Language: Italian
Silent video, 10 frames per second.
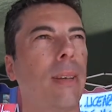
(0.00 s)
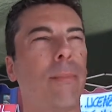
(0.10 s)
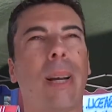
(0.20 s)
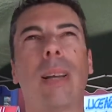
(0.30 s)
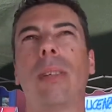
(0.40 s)

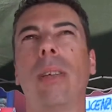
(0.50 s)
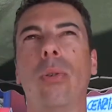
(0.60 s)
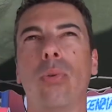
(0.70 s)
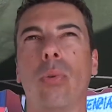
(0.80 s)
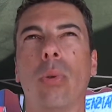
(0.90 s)
parlava di
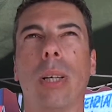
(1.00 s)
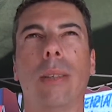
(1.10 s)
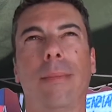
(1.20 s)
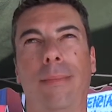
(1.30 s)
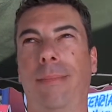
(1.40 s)
chiusura
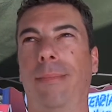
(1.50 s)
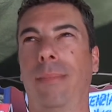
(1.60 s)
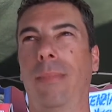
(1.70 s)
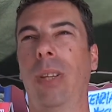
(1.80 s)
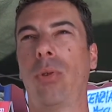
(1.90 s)

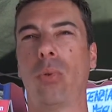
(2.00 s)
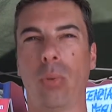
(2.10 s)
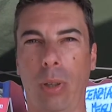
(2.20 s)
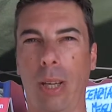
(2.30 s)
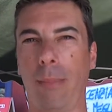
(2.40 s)

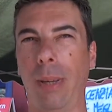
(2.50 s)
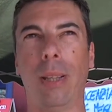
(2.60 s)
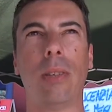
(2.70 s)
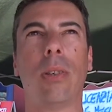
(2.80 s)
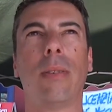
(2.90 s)
Nessuno
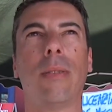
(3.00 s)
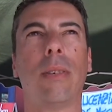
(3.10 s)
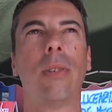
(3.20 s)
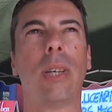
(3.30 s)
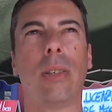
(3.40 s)
chiaramente ci aveva
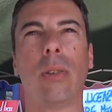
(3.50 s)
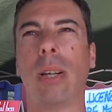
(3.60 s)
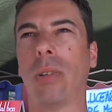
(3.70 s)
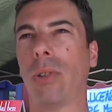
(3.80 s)
avvisato, dalla